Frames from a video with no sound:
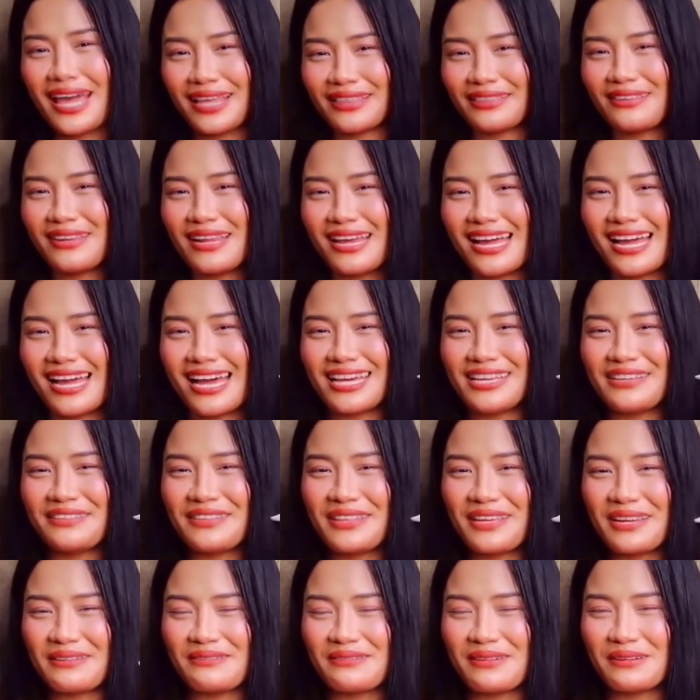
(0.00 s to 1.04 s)
Ito na nga yung
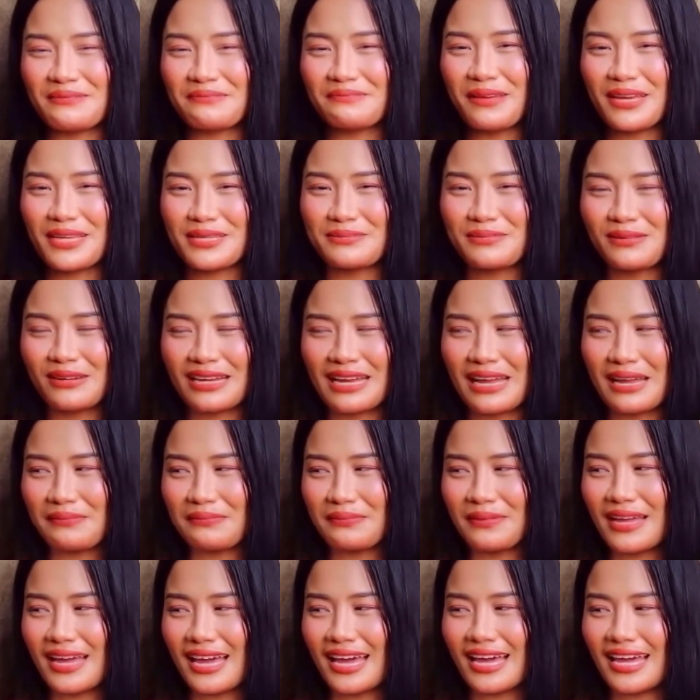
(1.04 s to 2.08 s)
dalawang baseball cap,
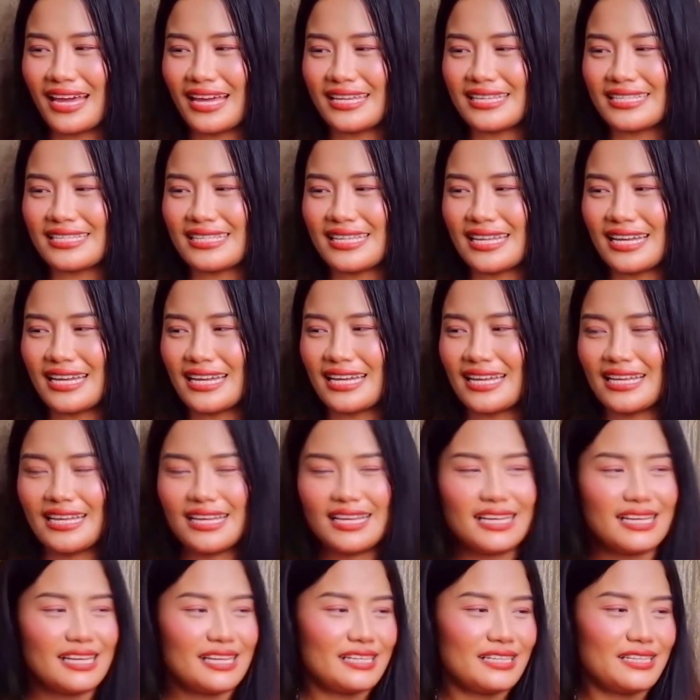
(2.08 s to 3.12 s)
guys, na,
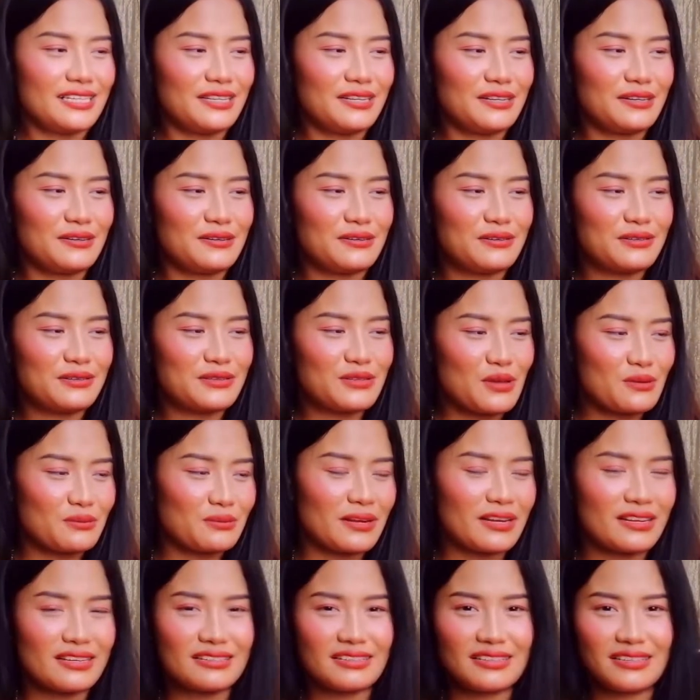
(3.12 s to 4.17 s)
you know,
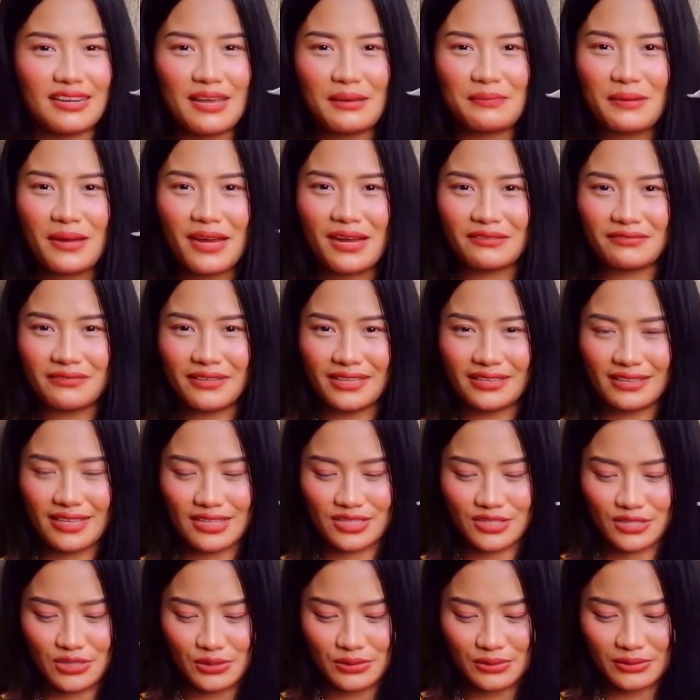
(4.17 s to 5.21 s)
sobrang
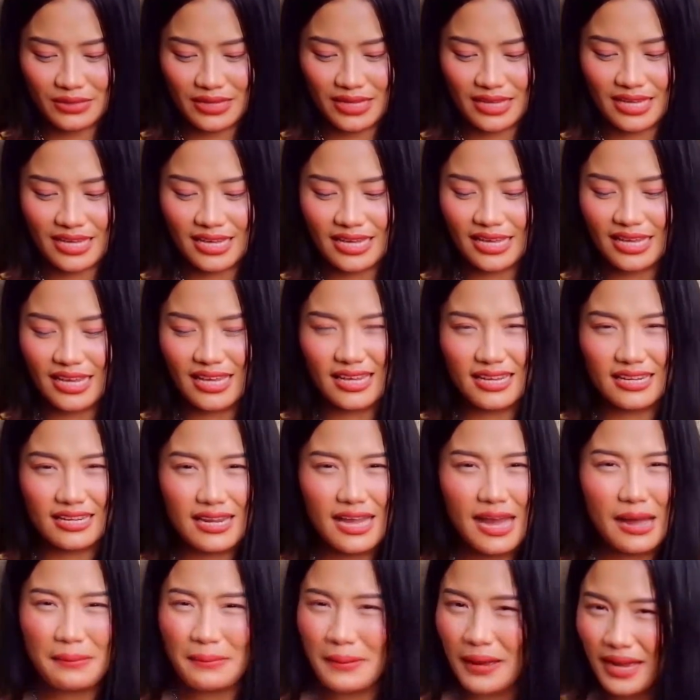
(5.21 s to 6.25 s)
napaka-vintage looking and
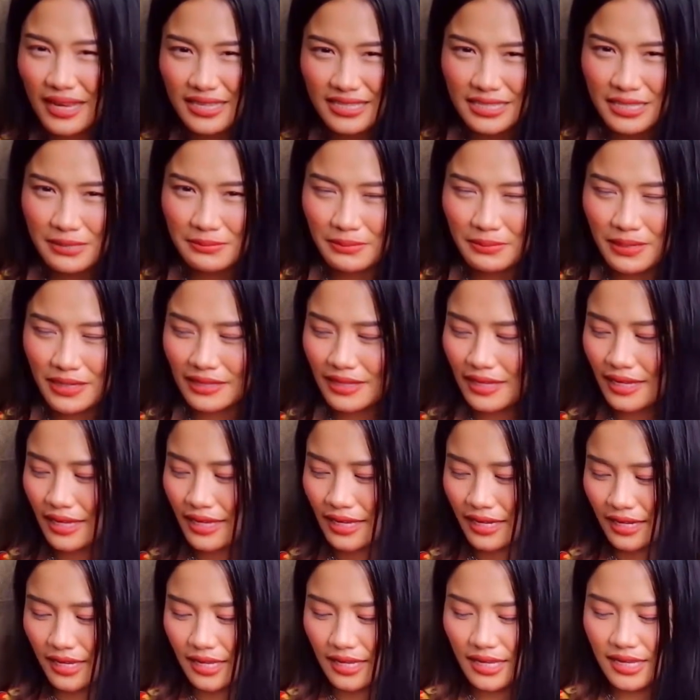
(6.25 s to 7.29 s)
napaka-simple
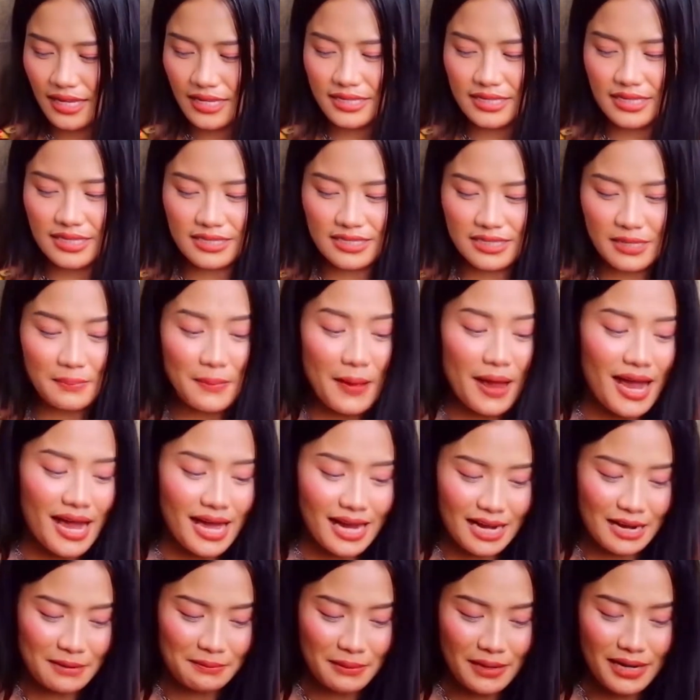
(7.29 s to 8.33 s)
din. Since sa
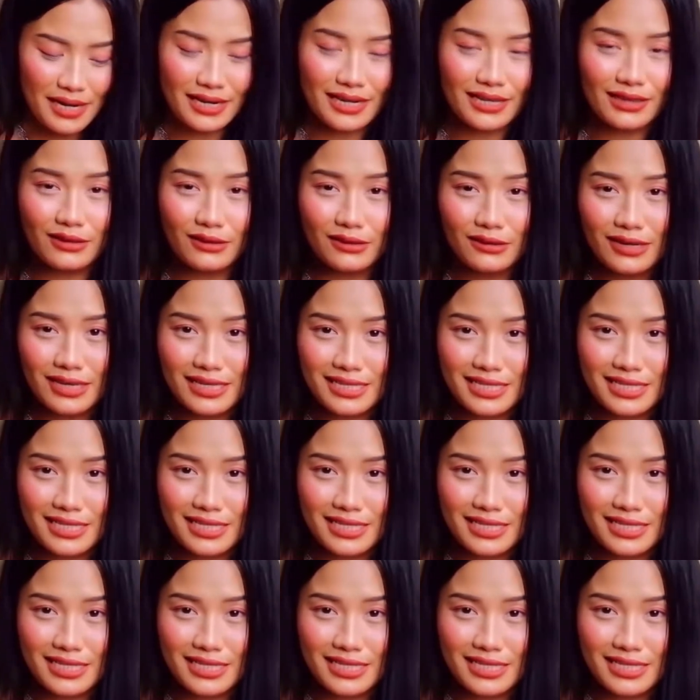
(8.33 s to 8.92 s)
pangalan pa lang nito na